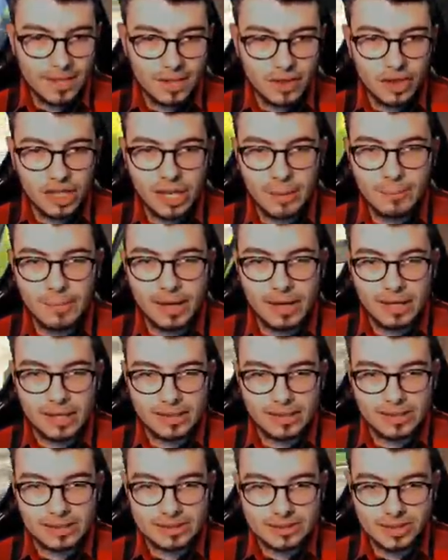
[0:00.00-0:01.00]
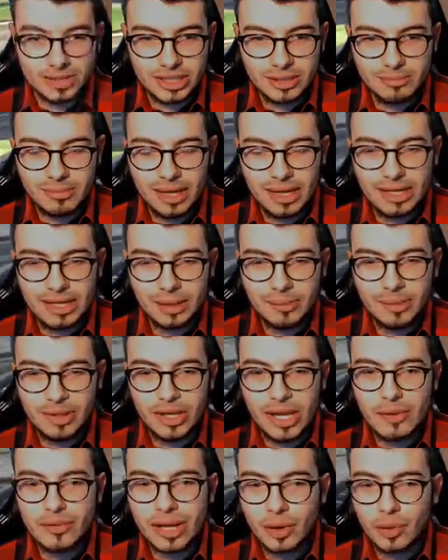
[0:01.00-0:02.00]
non è male, eh, non è male, almeno
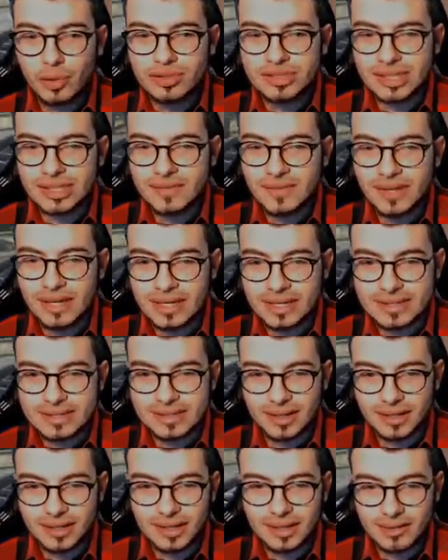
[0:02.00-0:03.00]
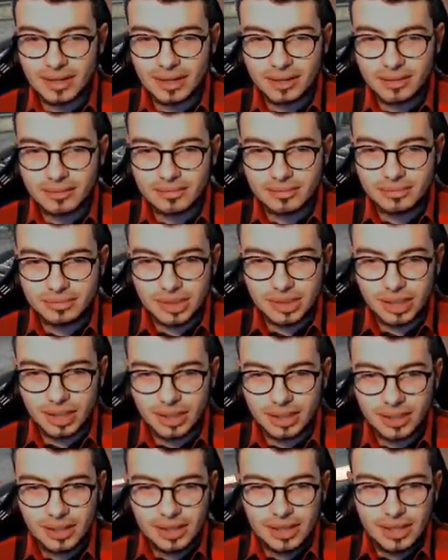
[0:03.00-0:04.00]
è una cosa diversa, raga, una,
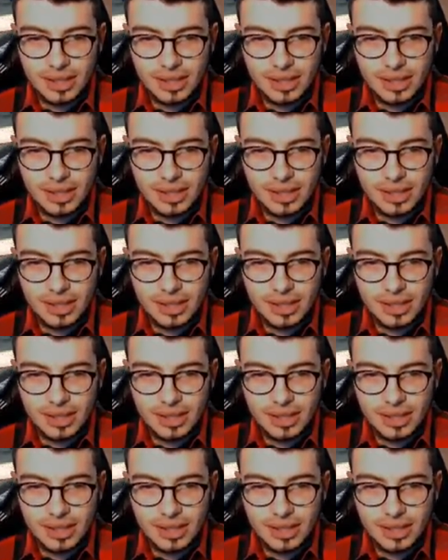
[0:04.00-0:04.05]
una,